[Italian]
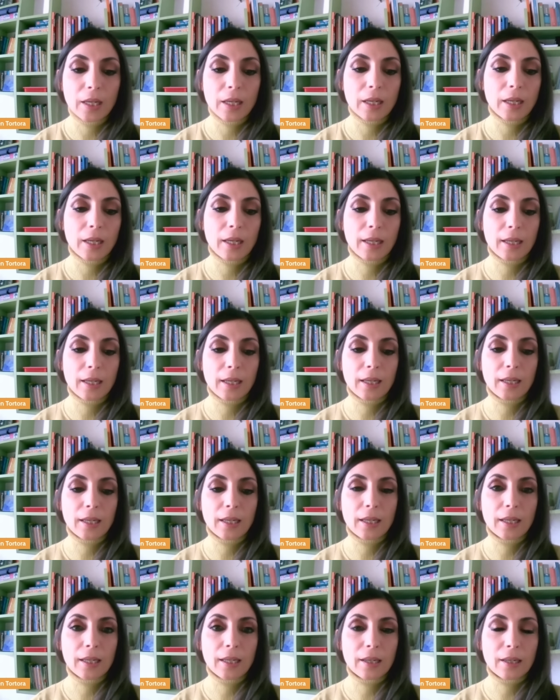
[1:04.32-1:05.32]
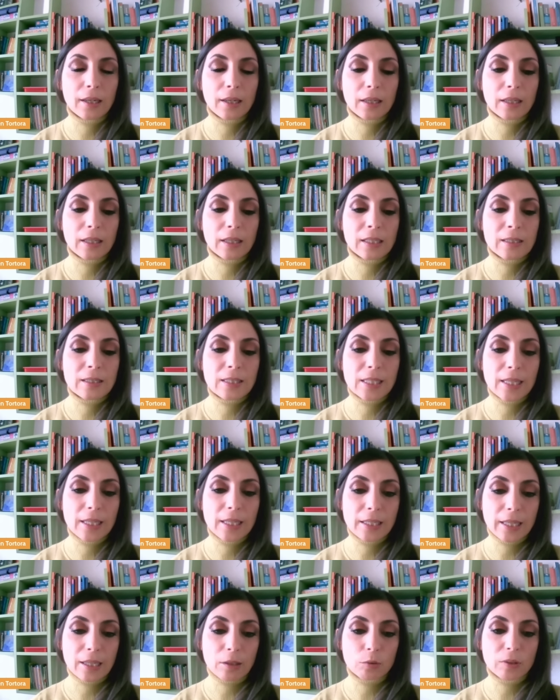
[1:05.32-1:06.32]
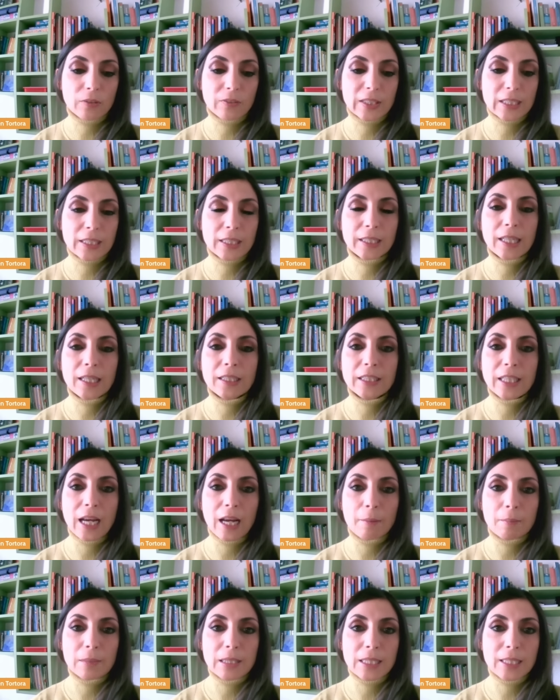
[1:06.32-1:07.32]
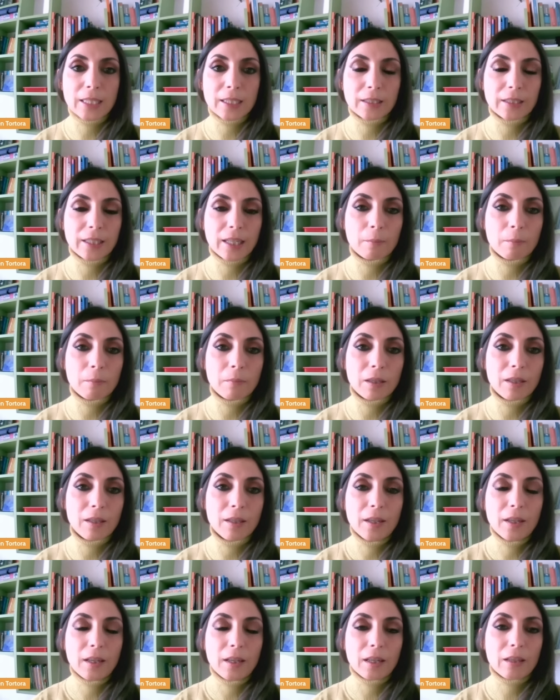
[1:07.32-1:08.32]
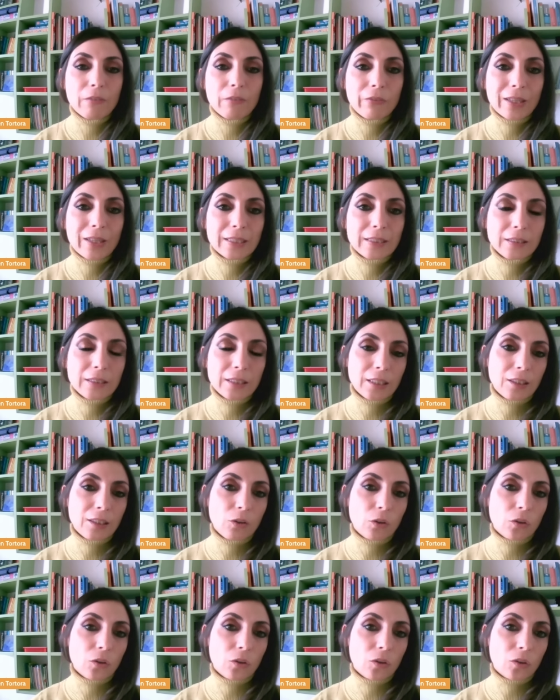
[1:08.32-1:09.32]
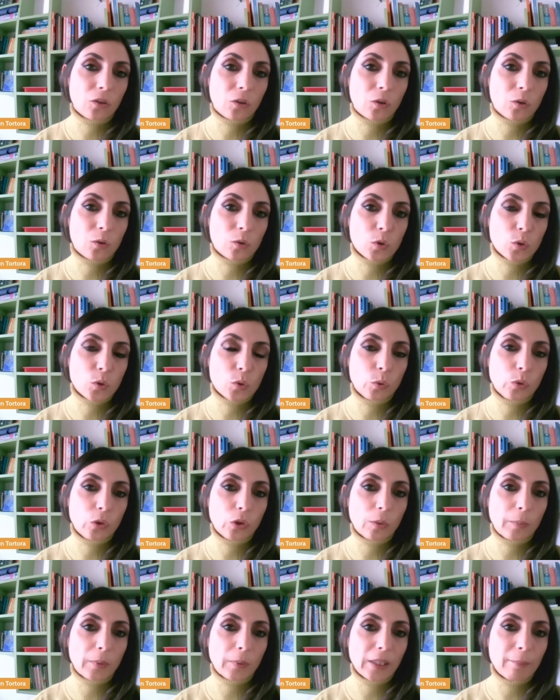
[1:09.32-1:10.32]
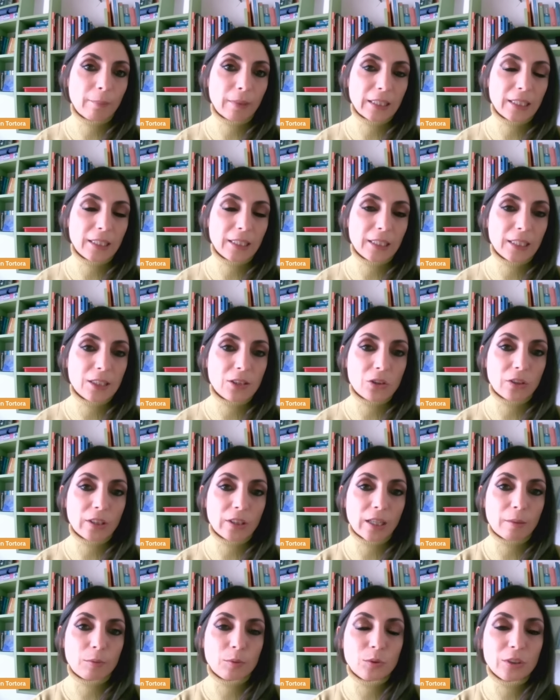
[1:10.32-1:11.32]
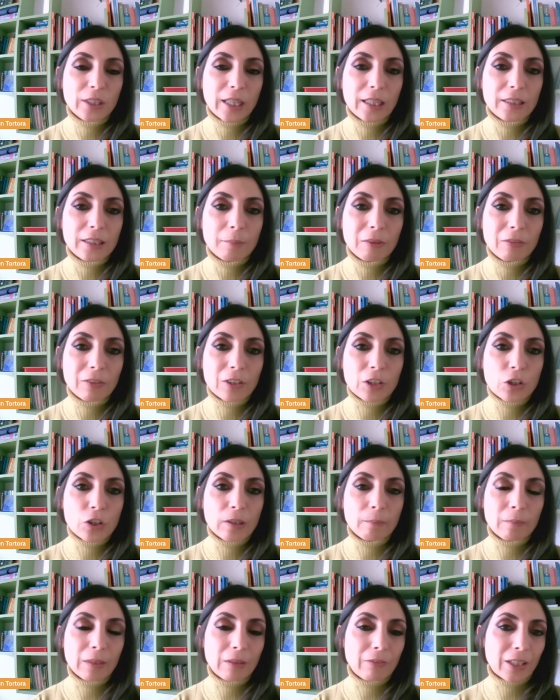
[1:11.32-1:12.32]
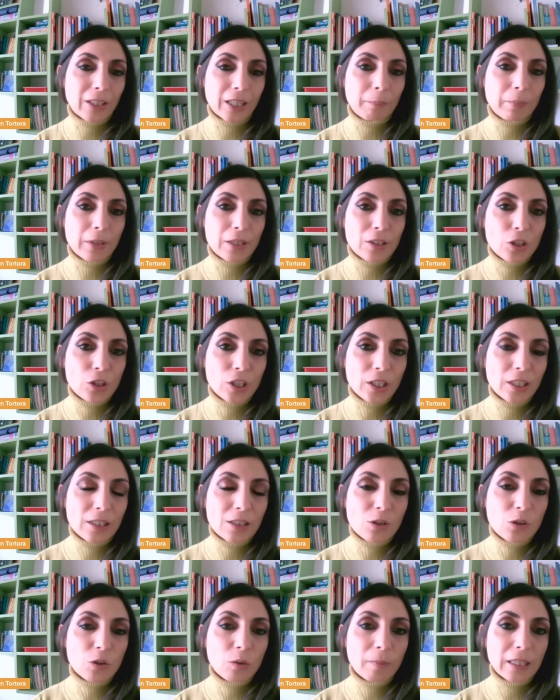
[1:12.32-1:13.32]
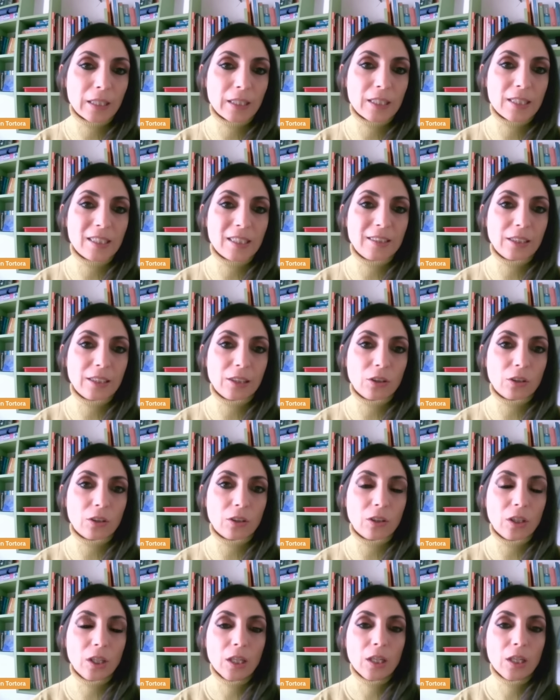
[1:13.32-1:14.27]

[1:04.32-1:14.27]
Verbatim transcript: eh, insegna all'Università di Amsterdam. Infatti l'ho conosciuto prima dell'inizio della puntata, mi, face, mi, farà piacere insomma risentirlo